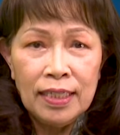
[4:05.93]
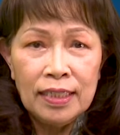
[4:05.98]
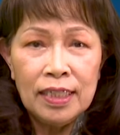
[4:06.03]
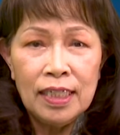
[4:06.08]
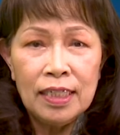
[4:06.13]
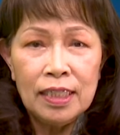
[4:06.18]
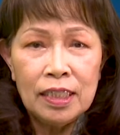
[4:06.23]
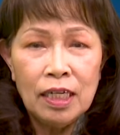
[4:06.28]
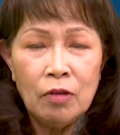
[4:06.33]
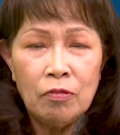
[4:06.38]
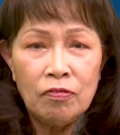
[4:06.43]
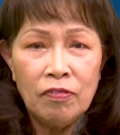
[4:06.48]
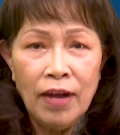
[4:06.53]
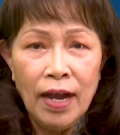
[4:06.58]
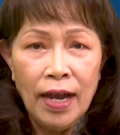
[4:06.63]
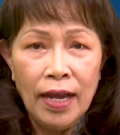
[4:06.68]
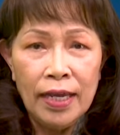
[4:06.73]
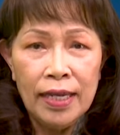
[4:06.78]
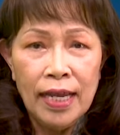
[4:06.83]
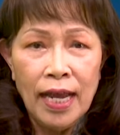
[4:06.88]
tức không
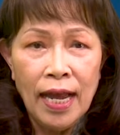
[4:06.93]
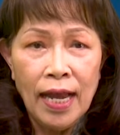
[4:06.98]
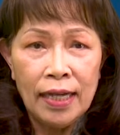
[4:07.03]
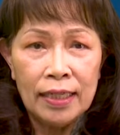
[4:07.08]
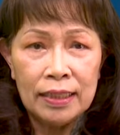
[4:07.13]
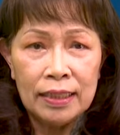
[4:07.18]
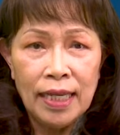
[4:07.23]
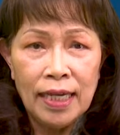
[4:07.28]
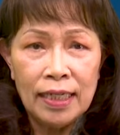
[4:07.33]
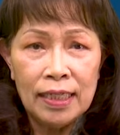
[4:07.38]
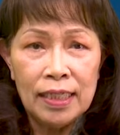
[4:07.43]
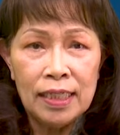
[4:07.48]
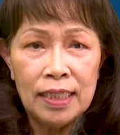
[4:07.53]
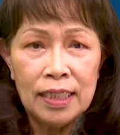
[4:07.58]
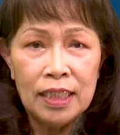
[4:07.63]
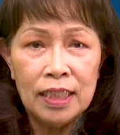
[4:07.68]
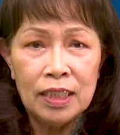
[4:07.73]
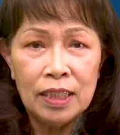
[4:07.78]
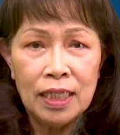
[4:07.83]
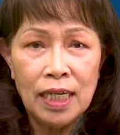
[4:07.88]
phải hàng tăng
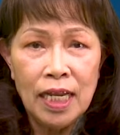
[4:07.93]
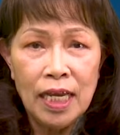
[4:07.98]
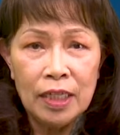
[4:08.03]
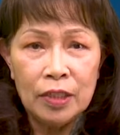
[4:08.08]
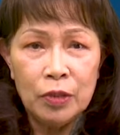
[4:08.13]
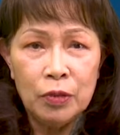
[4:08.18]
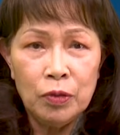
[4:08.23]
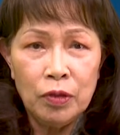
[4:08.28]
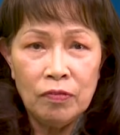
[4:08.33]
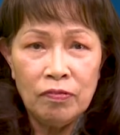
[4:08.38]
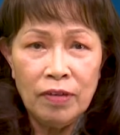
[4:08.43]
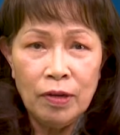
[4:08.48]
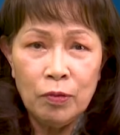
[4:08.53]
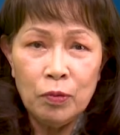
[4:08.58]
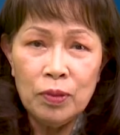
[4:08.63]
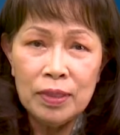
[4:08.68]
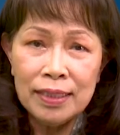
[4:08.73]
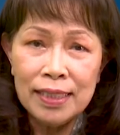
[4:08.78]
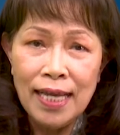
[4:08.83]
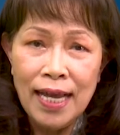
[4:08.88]
lữ lệ thuộc vào
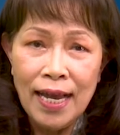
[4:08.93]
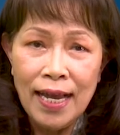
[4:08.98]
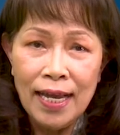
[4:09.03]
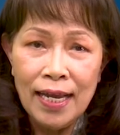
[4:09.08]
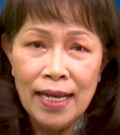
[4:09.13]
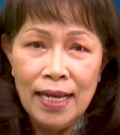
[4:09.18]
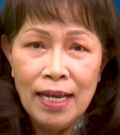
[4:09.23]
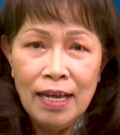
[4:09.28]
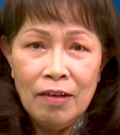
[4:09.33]
quốc gia